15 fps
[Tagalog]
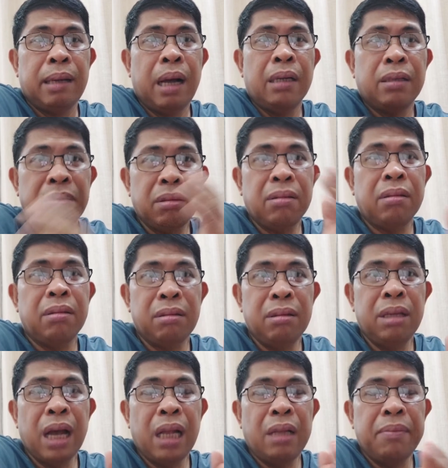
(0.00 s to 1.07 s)
ang
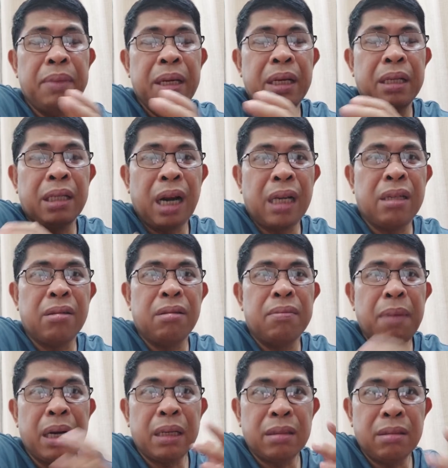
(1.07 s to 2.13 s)
susunod na administrasyon
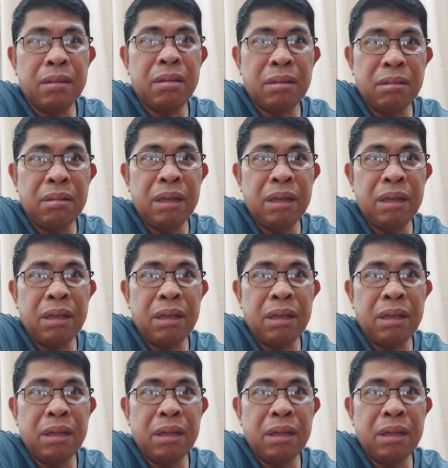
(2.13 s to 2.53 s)
Marcos